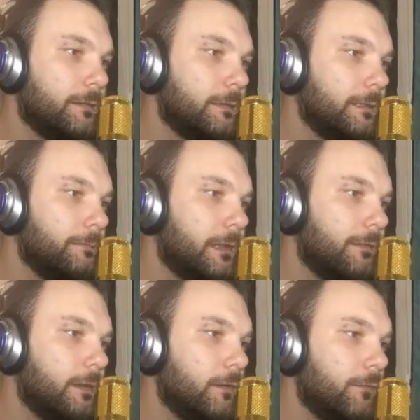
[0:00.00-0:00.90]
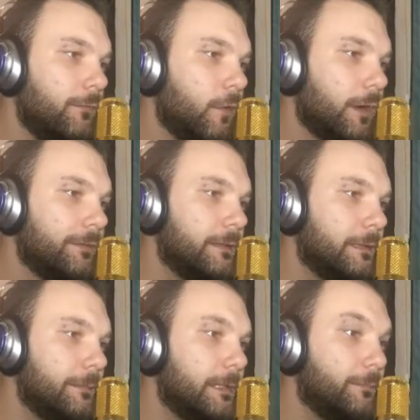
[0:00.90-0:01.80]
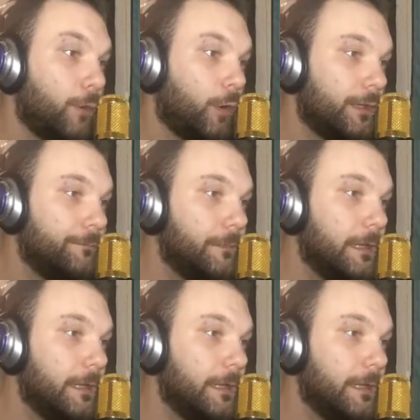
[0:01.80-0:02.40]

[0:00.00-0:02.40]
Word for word: Me ne vengono fuori esattamente pochi.